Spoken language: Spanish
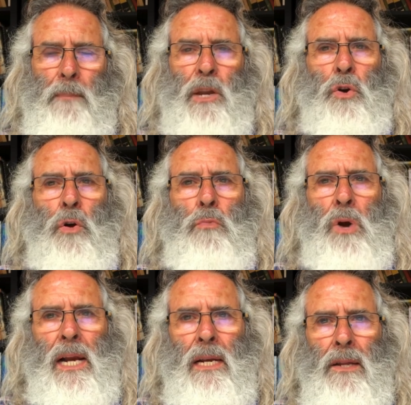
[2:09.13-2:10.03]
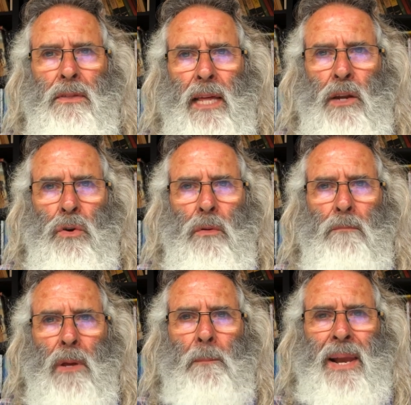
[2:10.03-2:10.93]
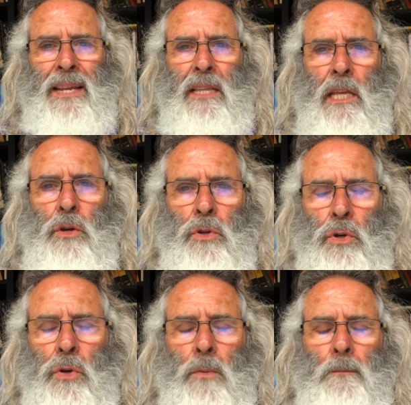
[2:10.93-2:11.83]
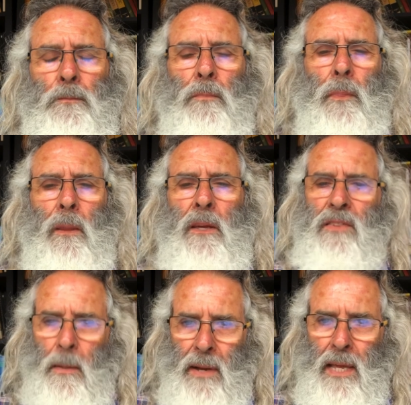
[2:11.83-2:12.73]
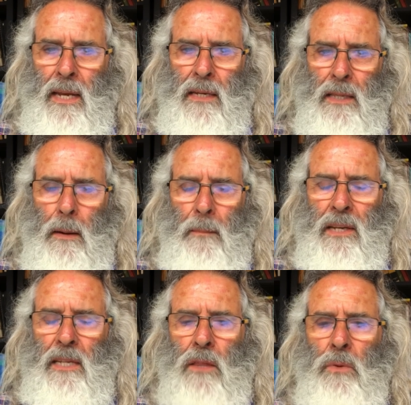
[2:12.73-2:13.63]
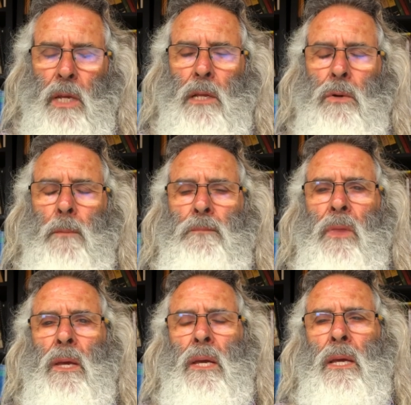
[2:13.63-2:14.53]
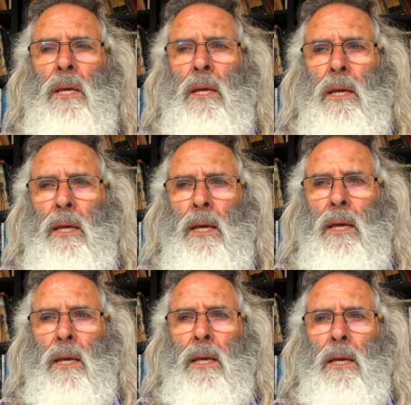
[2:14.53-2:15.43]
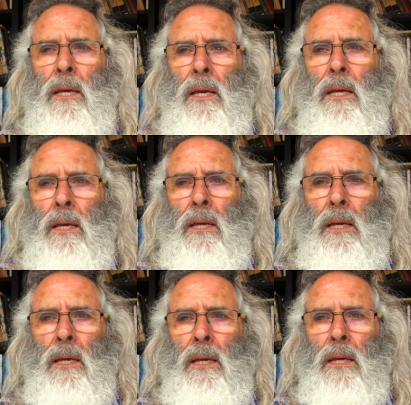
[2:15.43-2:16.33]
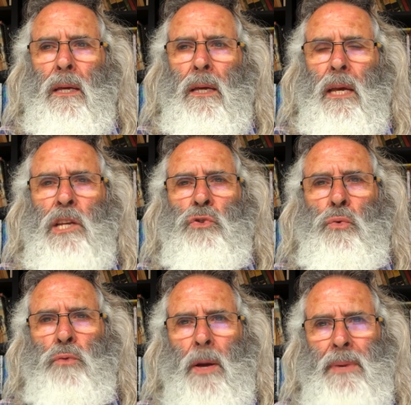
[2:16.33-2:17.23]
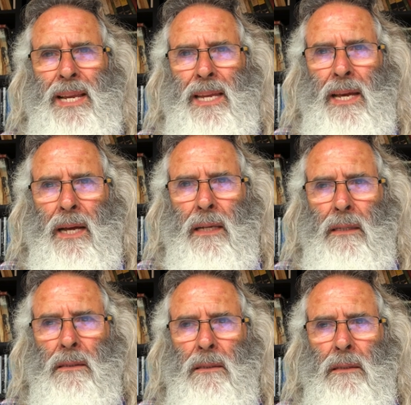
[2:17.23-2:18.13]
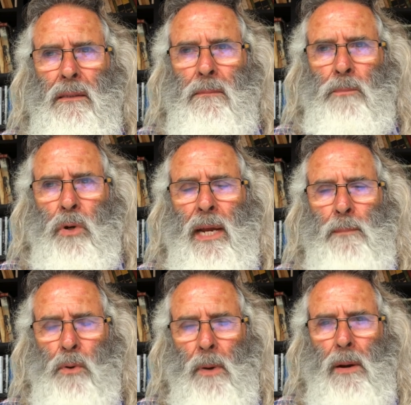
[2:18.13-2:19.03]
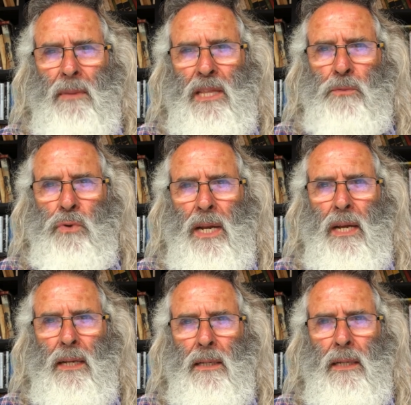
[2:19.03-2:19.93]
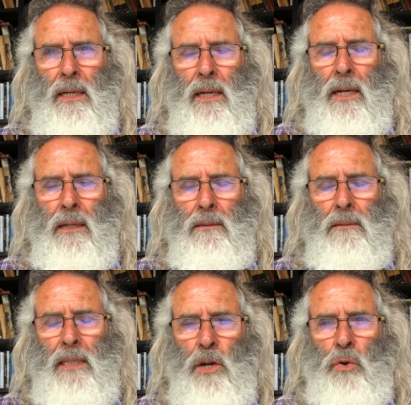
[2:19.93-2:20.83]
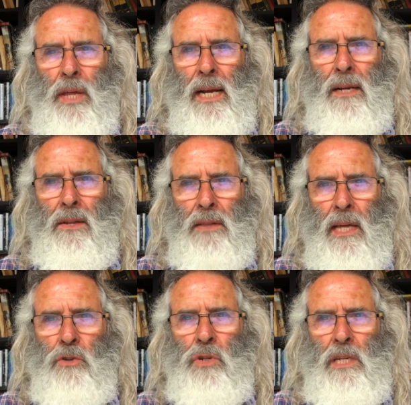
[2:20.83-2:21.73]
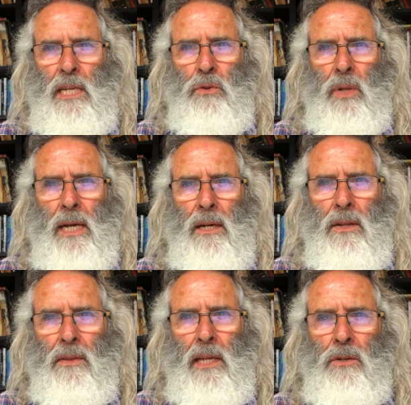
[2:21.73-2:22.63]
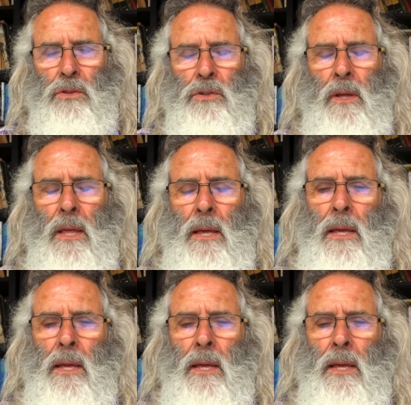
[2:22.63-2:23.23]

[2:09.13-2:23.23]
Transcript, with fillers: Pero como carnicero me planteo yo, y esta mañana estaba pensando en ello, eh, en su familia porque él probablemente fuera eh, hijo de carniceros y nieto de carniceros.